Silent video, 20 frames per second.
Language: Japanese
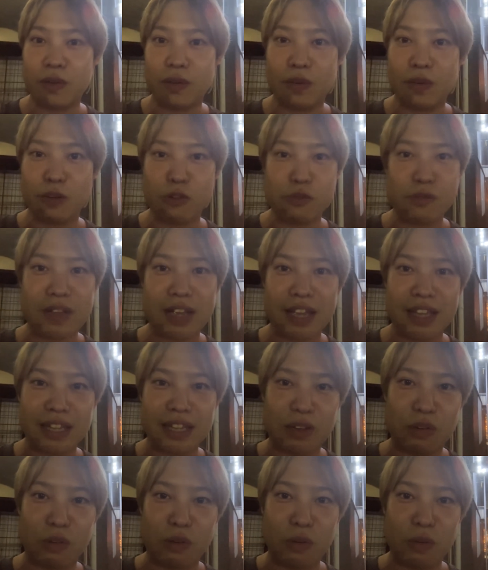お目当
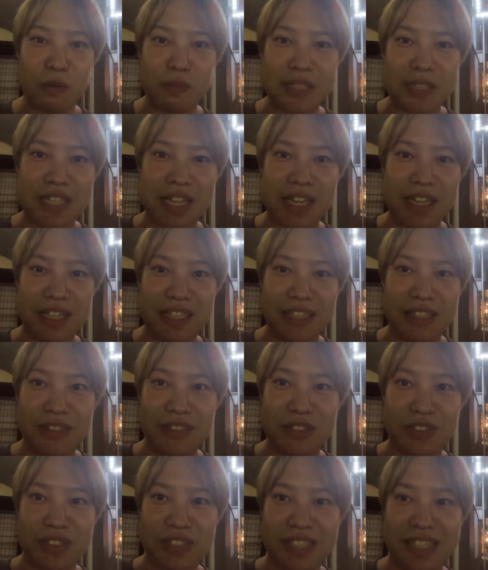ての店に
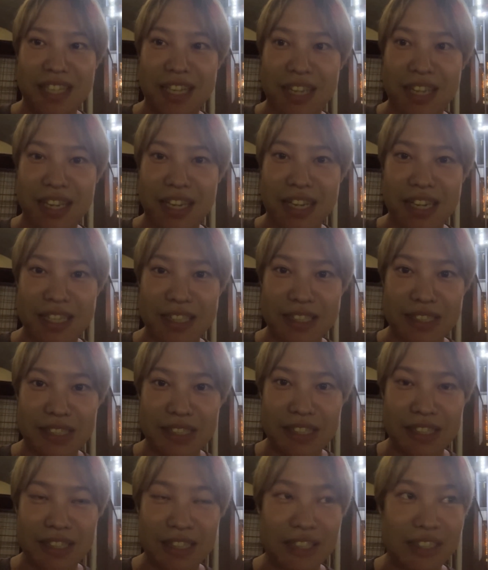着いてん
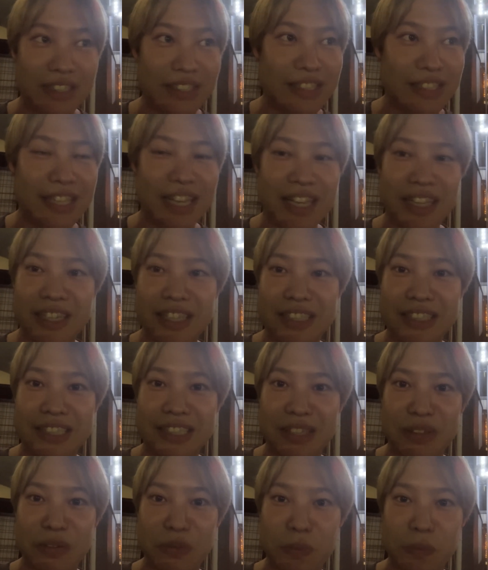着いたんです
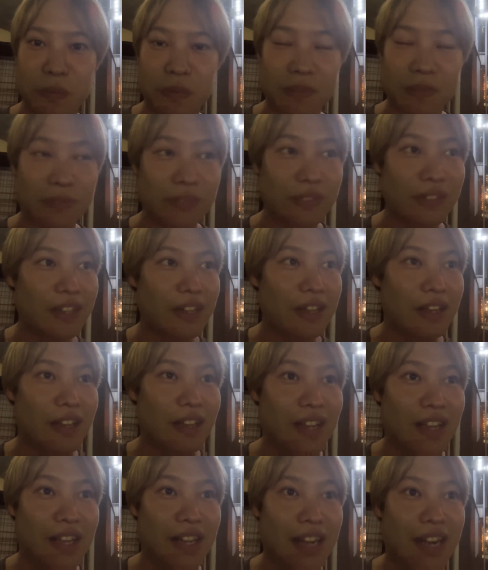けど
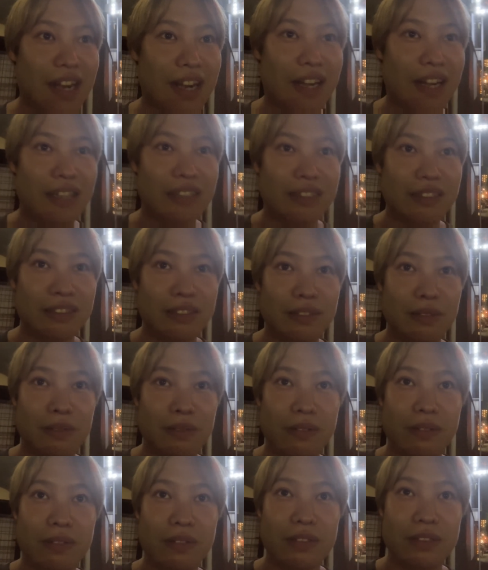なんか
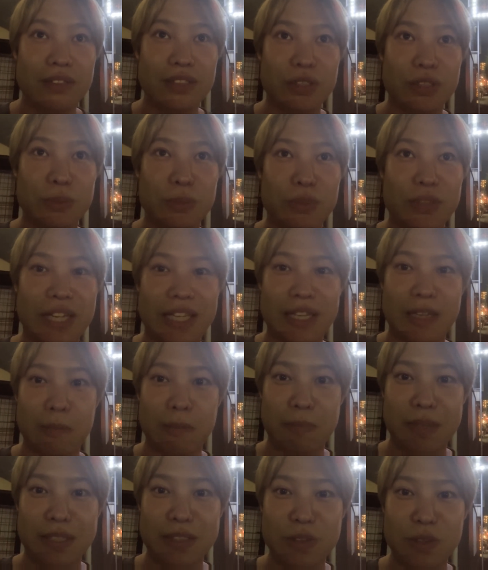潰れて
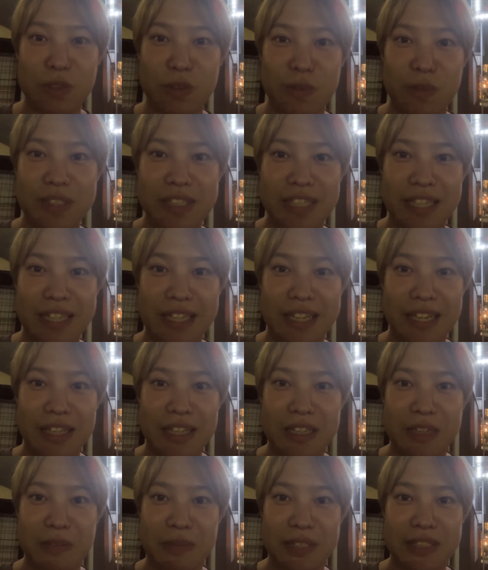別の店になっ
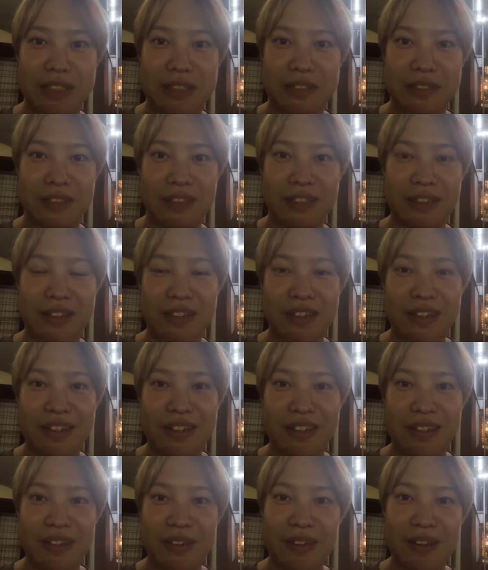てます
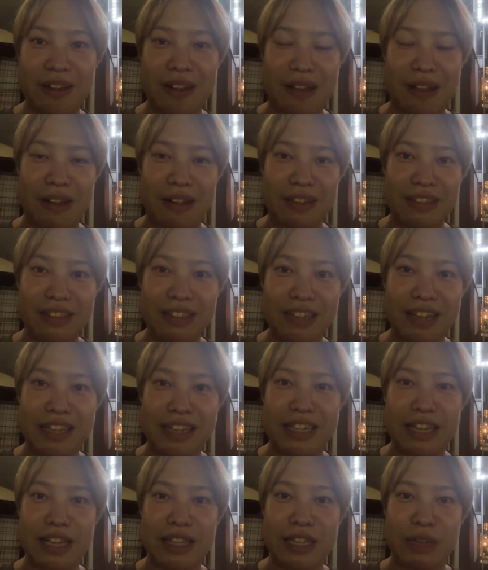なんか
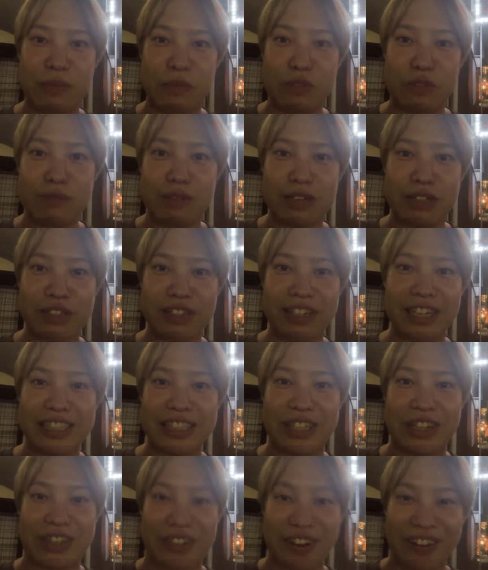何やってもうまくいかん
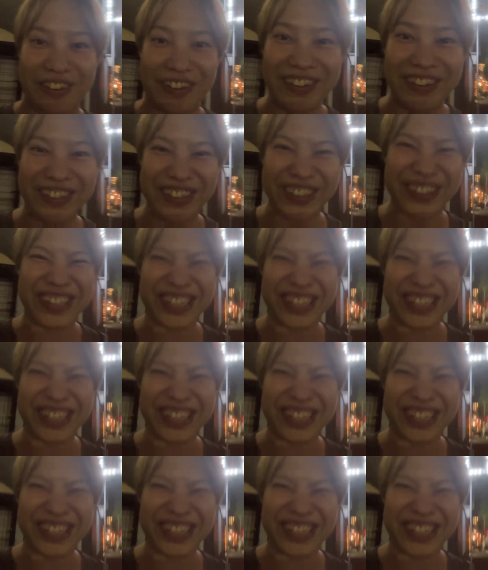ぞ今日